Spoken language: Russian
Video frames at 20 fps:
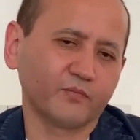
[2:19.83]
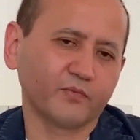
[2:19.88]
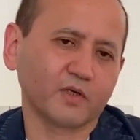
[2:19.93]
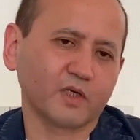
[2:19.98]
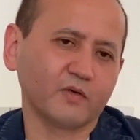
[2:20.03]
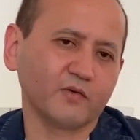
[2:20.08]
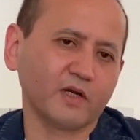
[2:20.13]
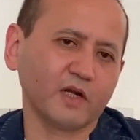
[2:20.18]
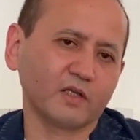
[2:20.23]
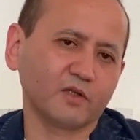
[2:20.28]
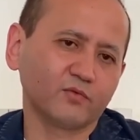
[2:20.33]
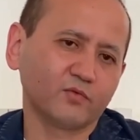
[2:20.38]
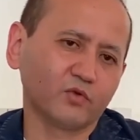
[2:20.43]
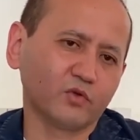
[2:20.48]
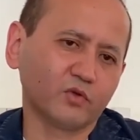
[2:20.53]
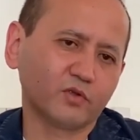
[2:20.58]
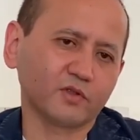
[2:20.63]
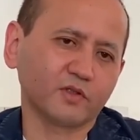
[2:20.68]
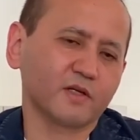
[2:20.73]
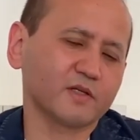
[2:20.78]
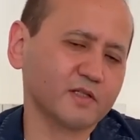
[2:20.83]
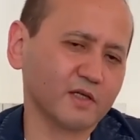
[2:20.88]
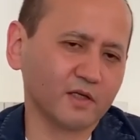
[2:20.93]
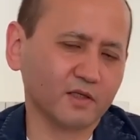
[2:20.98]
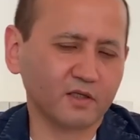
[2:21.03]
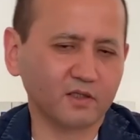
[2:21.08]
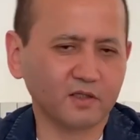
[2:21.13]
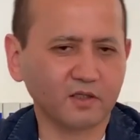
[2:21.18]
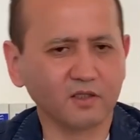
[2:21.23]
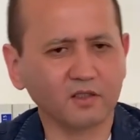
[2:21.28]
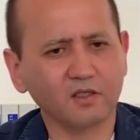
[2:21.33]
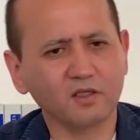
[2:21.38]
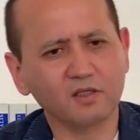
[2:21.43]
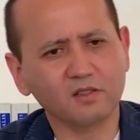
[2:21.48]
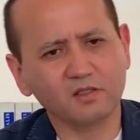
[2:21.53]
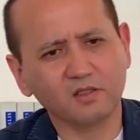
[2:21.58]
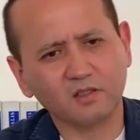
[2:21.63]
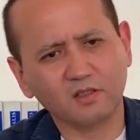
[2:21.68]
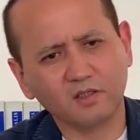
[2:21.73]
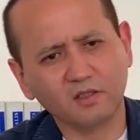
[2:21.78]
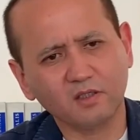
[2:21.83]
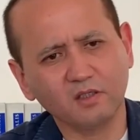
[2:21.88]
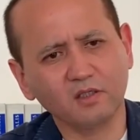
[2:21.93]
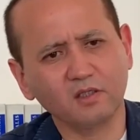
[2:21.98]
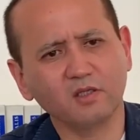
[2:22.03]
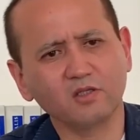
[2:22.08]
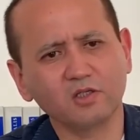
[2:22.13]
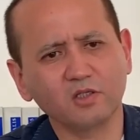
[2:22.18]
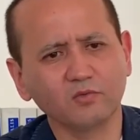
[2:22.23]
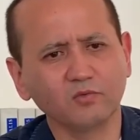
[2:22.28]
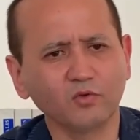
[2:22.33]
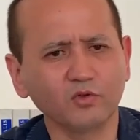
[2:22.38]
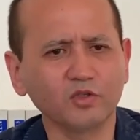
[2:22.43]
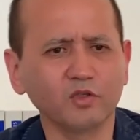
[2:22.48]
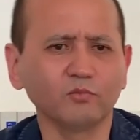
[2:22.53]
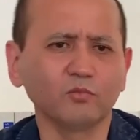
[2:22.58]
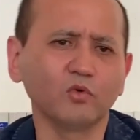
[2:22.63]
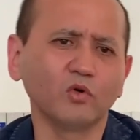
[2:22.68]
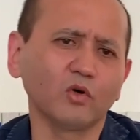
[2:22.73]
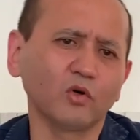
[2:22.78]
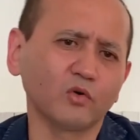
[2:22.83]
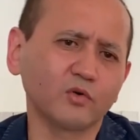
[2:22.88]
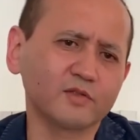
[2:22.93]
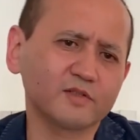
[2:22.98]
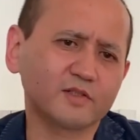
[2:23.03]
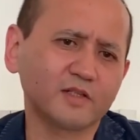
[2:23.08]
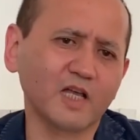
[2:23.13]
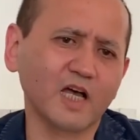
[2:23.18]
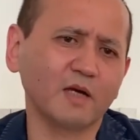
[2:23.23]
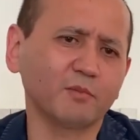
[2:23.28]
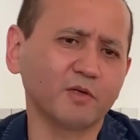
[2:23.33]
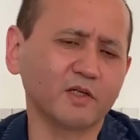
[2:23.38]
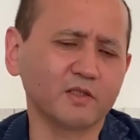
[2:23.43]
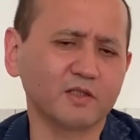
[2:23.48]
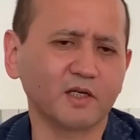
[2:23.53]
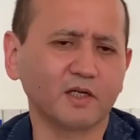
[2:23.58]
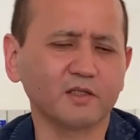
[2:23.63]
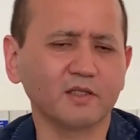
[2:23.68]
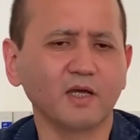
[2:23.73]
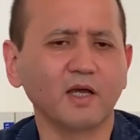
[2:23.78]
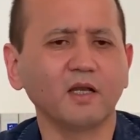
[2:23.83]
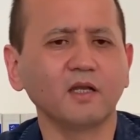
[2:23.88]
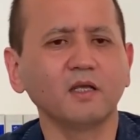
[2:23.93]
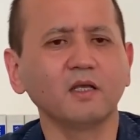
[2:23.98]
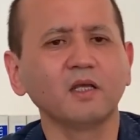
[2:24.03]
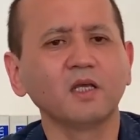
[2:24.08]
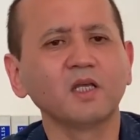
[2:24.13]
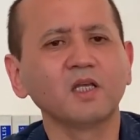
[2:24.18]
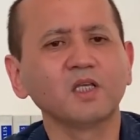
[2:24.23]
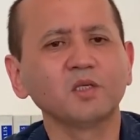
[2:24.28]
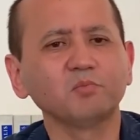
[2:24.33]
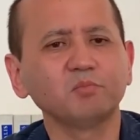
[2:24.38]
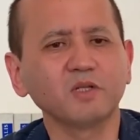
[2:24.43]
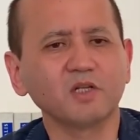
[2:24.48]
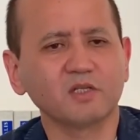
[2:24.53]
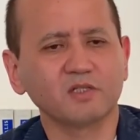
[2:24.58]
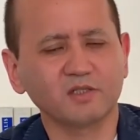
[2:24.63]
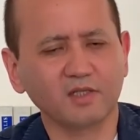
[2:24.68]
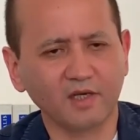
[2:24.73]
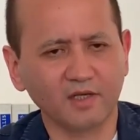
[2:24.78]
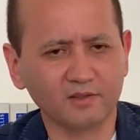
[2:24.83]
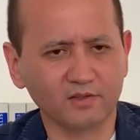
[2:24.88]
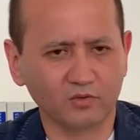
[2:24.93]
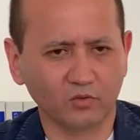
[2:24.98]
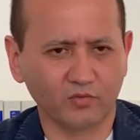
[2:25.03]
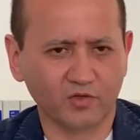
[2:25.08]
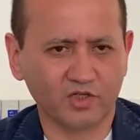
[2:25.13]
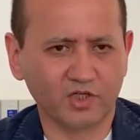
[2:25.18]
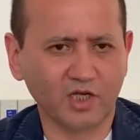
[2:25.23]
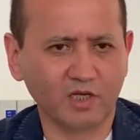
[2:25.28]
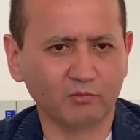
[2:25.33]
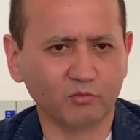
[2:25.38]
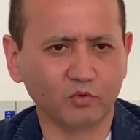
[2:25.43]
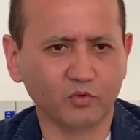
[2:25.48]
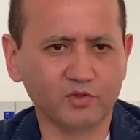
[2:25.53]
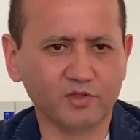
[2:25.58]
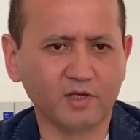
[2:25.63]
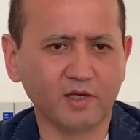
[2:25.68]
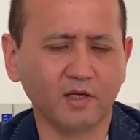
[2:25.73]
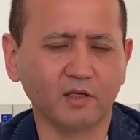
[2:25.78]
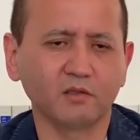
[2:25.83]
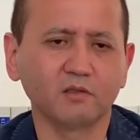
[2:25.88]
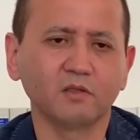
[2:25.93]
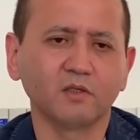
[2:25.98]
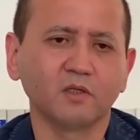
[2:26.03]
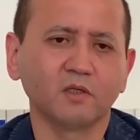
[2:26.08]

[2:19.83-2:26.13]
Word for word: Говорят, вот, казахи такие сики, ничего не могут, слабые и так далее. Перестаньте, уважаемые друзья.